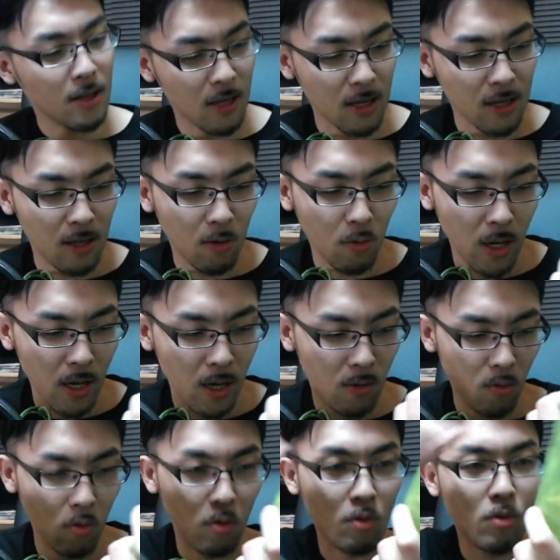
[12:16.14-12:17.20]
なんだこれ。
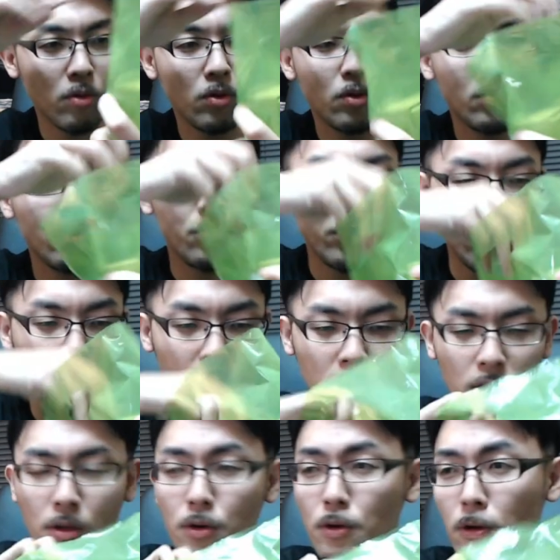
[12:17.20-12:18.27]
お2つ
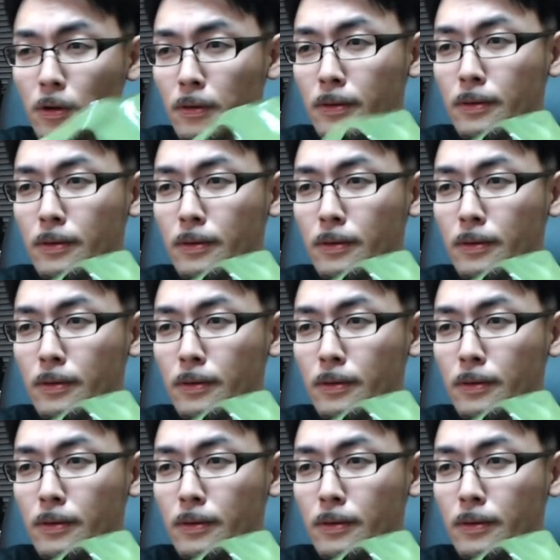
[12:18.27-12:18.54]
入ってる。